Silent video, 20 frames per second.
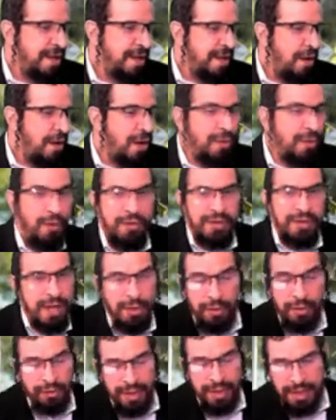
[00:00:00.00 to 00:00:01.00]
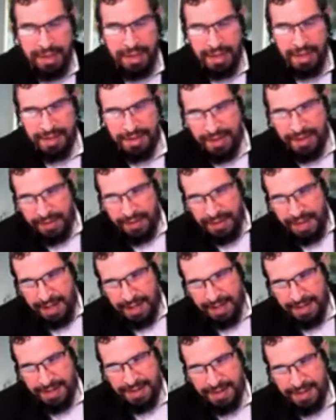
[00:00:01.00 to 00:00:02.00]
o busca otras
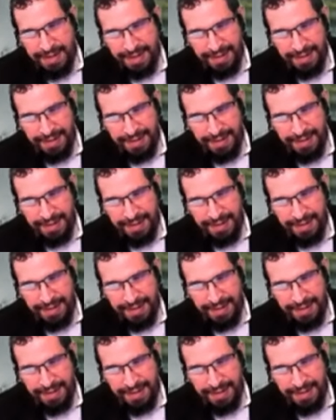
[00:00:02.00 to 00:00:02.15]
intenciones.